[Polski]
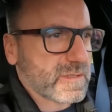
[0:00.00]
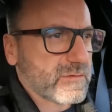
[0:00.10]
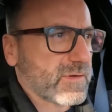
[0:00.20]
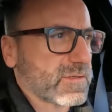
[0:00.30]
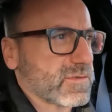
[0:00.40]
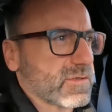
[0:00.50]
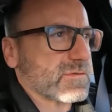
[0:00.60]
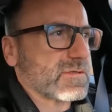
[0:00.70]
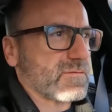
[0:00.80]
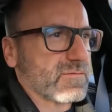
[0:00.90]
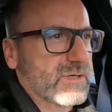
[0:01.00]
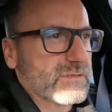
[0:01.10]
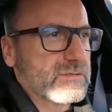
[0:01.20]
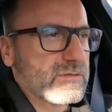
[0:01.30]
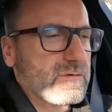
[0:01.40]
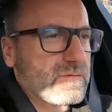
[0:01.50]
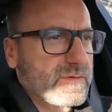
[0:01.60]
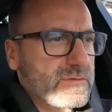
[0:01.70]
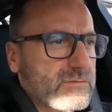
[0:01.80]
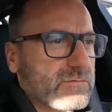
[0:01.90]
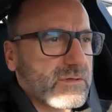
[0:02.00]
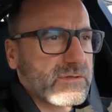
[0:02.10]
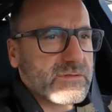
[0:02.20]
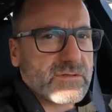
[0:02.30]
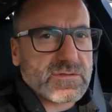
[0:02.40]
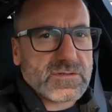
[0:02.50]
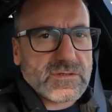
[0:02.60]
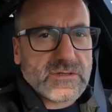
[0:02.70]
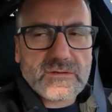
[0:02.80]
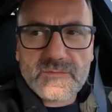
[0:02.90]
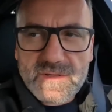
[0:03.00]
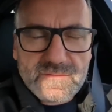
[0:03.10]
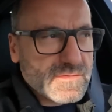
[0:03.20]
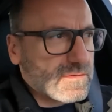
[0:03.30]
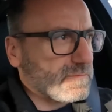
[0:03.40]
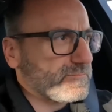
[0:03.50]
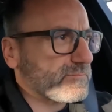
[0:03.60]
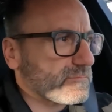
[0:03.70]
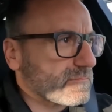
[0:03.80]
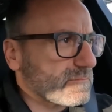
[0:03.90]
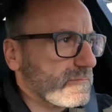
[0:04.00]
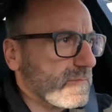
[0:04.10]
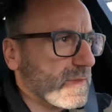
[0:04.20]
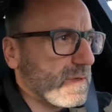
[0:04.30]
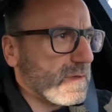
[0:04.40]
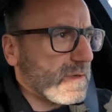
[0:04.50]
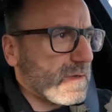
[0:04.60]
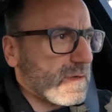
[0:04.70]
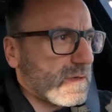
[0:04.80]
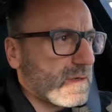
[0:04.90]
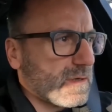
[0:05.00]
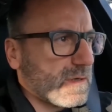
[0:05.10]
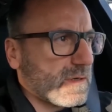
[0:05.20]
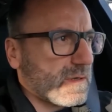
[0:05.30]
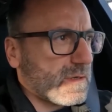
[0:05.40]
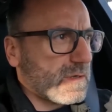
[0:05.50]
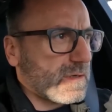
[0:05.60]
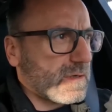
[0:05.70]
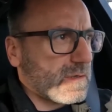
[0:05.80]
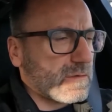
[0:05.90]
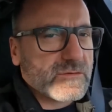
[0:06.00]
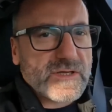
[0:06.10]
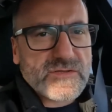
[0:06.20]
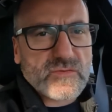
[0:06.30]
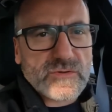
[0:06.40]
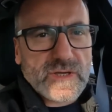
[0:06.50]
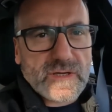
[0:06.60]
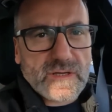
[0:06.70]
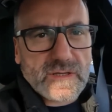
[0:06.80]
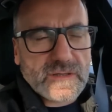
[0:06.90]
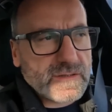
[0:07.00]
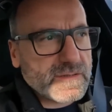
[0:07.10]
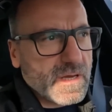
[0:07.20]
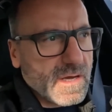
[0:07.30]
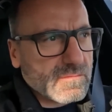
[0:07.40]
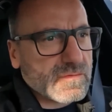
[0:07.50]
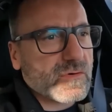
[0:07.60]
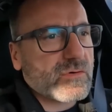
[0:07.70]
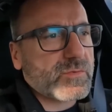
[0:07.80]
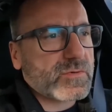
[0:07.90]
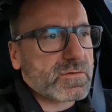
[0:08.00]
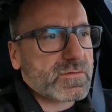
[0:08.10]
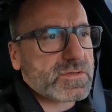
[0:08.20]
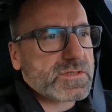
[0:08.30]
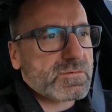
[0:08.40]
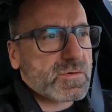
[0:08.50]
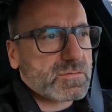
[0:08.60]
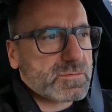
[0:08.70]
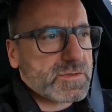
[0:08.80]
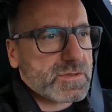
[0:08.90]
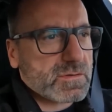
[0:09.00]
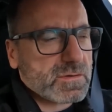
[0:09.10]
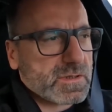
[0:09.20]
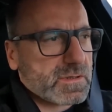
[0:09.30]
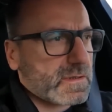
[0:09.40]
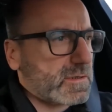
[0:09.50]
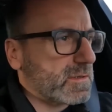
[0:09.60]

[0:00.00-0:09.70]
2012 rok, więc tutaj jest ten silnik pierwszy. Eee, no testuję auto, ponieważ samochód bierze olej.